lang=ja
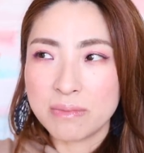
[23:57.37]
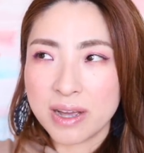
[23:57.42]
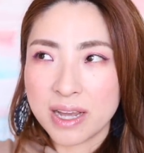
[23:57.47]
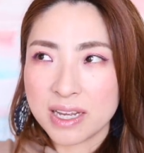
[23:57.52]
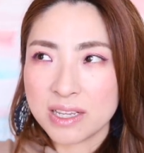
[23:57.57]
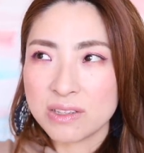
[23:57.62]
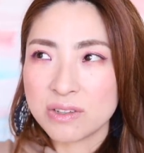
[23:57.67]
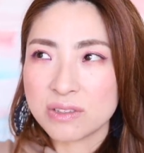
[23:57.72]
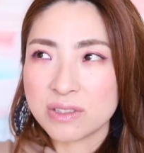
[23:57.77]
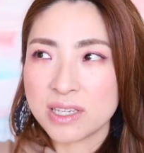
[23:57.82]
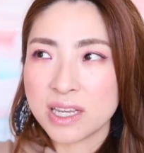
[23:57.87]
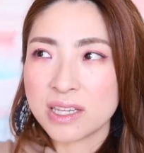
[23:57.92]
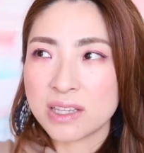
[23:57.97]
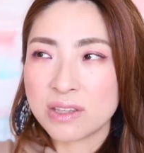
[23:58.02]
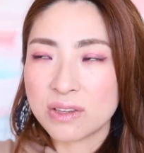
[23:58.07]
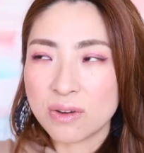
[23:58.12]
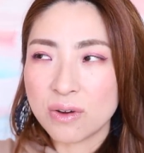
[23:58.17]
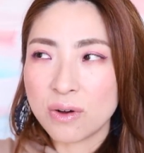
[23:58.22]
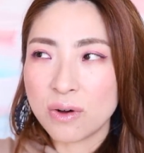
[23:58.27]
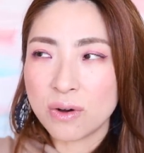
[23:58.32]

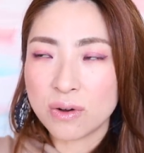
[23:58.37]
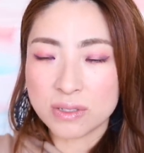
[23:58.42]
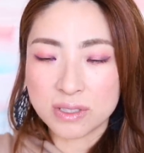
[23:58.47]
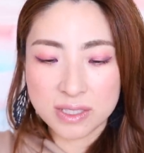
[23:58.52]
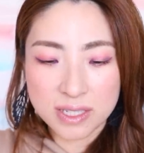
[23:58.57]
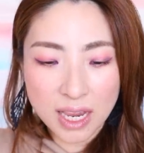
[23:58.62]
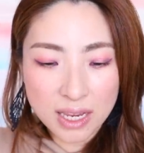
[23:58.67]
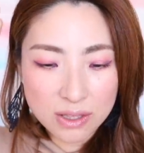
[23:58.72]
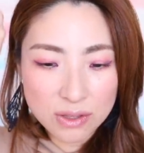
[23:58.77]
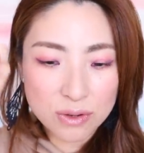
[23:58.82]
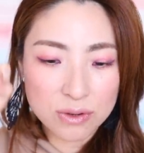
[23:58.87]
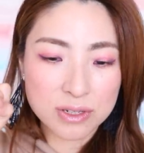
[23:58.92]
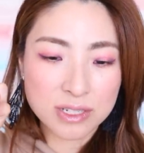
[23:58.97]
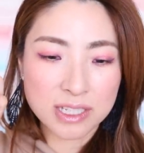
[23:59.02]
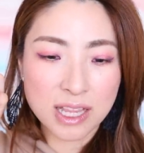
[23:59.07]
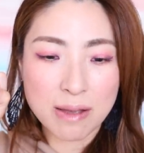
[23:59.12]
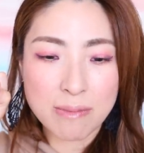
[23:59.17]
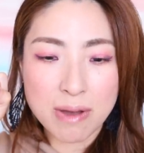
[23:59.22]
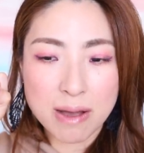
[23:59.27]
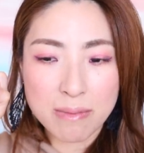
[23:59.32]
マインドセットをセット
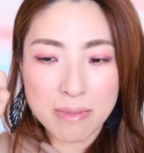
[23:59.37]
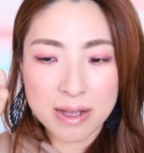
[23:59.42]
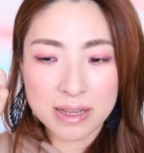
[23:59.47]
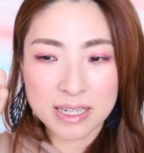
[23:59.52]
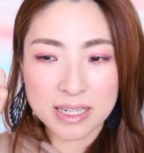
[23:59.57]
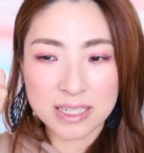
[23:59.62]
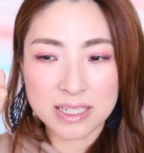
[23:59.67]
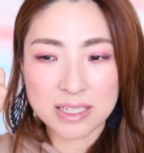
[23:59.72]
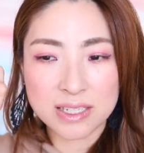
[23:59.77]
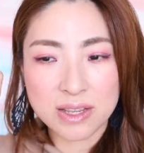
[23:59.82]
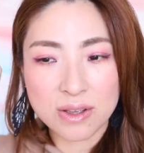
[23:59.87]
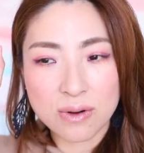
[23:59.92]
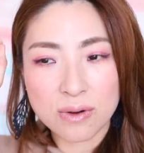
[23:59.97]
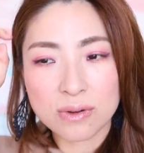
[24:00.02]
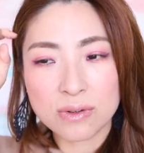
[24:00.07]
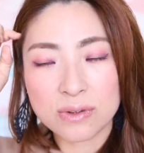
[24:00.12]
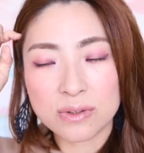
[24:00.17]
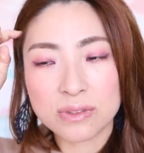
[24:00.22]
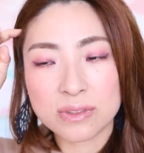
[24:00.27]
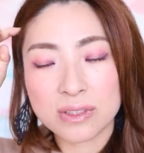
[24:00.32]
したままにして
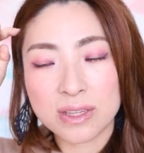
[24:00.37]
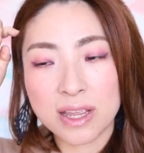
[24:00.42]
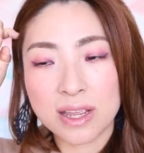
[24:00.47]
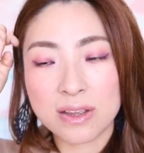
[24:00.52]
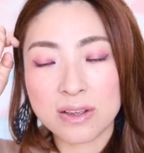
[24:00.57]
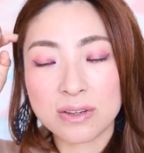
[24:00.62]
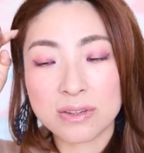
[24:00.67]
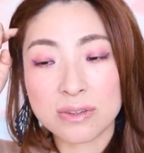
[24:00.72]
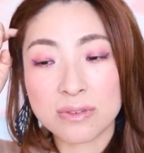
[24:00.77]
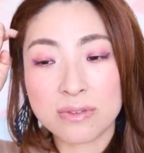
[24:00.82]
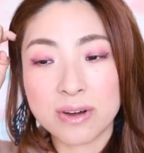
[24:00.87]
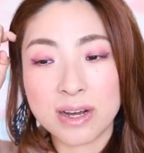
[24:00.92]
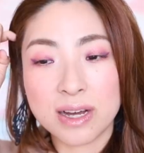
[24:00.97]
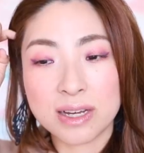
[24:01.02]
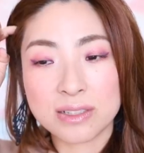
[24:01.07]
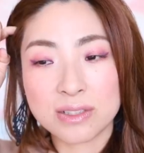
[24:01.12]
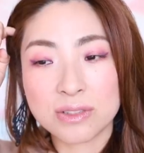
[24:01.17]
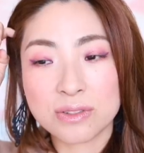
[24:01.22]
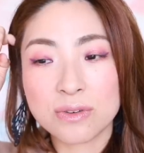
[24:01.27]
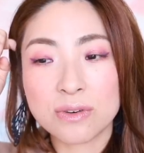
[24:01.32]
おくっていう
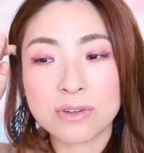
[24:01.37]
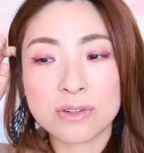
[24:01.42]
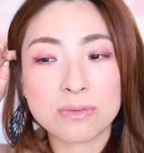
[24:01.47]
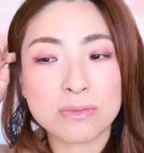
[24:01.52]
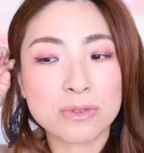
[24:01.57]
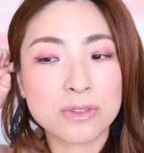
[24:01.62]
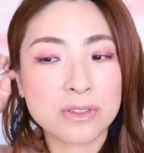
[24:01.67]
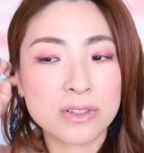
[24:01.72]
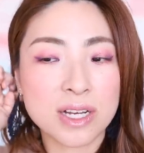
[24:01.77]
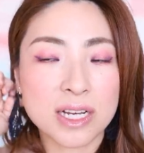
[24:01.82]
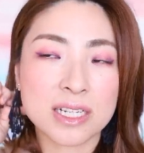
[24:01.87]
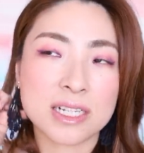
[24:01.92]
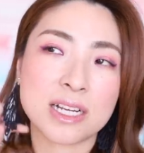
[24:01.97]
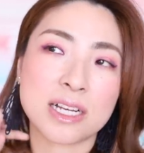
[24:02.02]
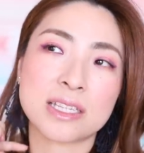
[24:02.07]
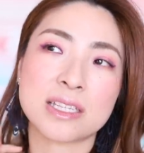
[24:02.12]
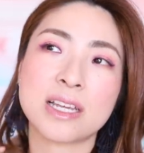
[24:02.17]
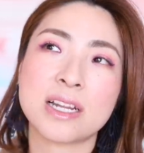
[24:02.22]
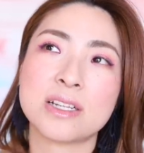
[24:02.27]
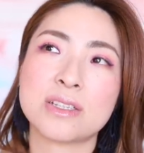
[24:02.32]
はすごく難し
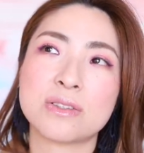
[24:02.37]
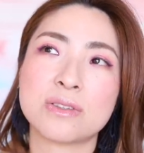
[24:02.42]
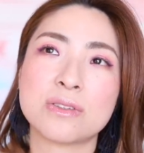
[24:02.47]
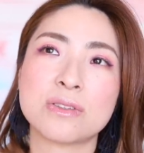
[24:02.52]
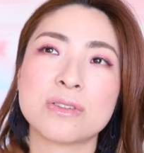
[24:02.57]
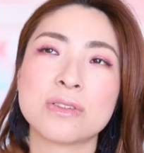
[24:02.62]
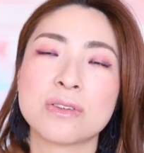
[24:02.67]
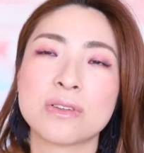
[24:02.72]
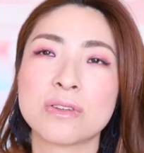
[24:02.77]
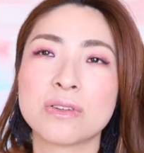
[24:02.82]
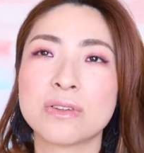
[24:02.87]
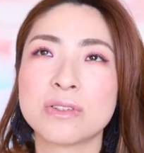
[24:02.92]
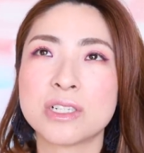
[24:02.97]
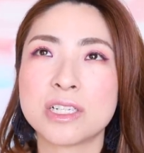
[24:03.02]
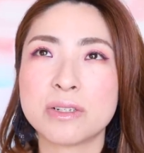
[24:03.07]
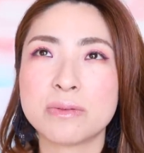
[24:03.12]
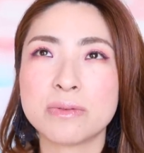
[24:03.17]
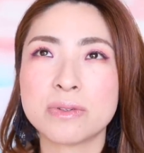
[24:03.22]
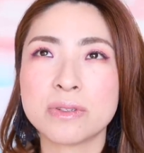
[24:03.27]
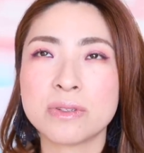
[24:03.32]
かったりするその
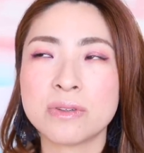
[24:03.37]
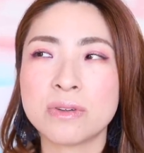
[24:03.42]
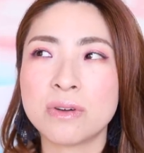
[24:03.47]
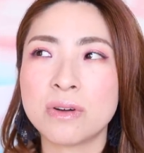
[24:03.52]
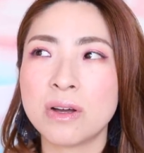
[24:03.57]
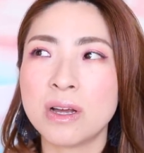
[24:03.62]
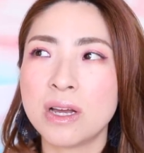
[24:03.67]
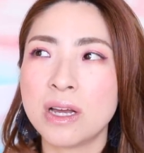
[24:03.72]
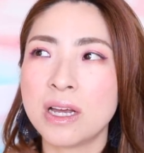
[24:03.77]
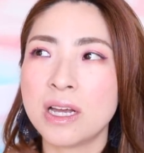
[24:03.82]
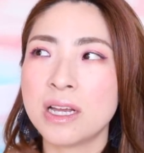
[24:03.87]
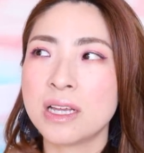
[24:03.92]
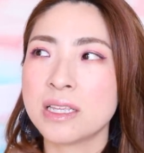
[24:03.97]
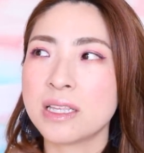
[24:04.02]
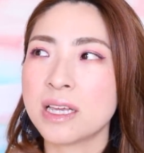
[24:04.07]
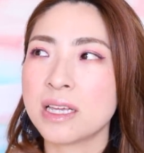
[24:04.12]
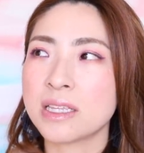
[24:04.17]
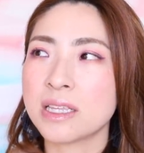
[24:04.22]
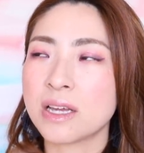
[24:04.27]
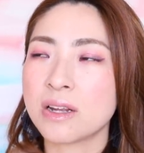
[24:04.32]
自分の
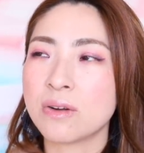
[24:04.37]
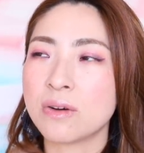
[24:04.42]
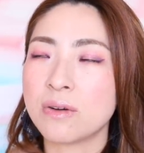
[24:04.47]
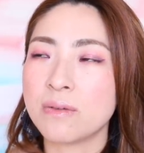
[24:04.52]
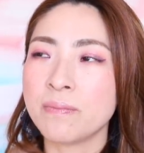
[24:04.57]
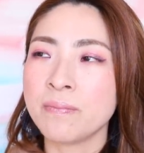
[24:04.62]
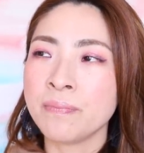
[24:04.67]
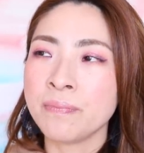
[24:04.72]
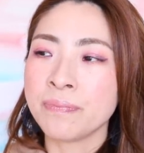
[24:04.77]
なんだろう